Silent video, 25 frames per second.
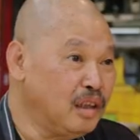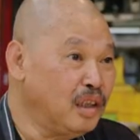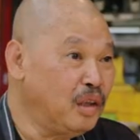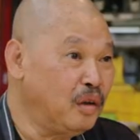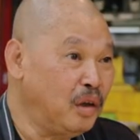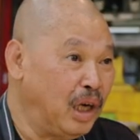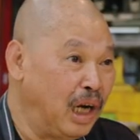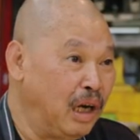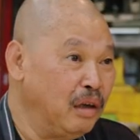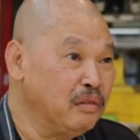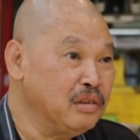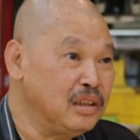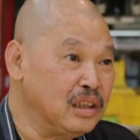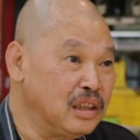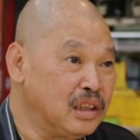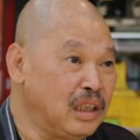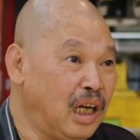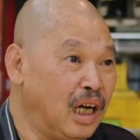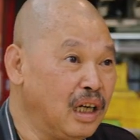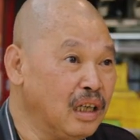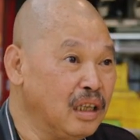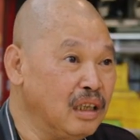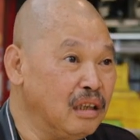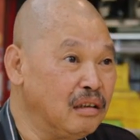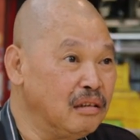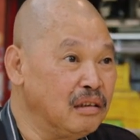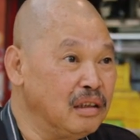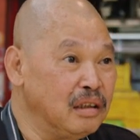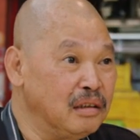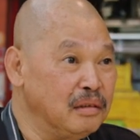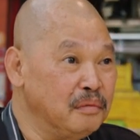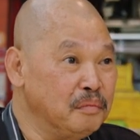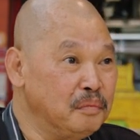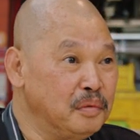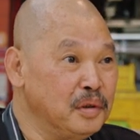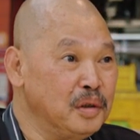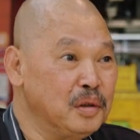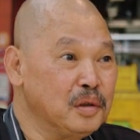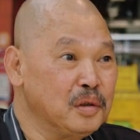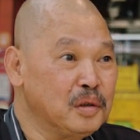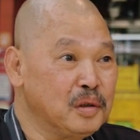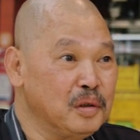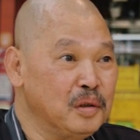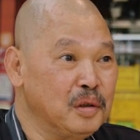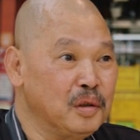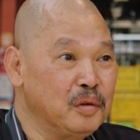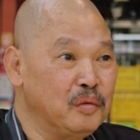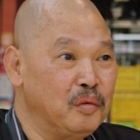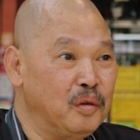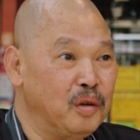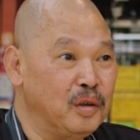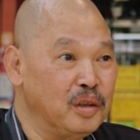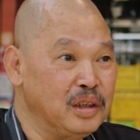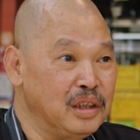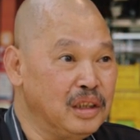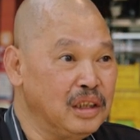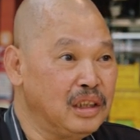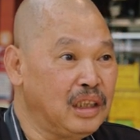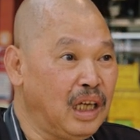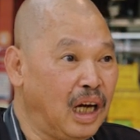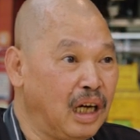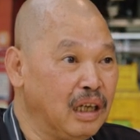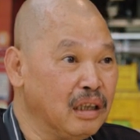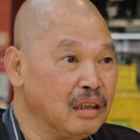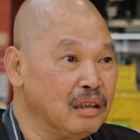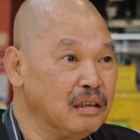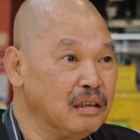有好几档了了。不用说，我一档，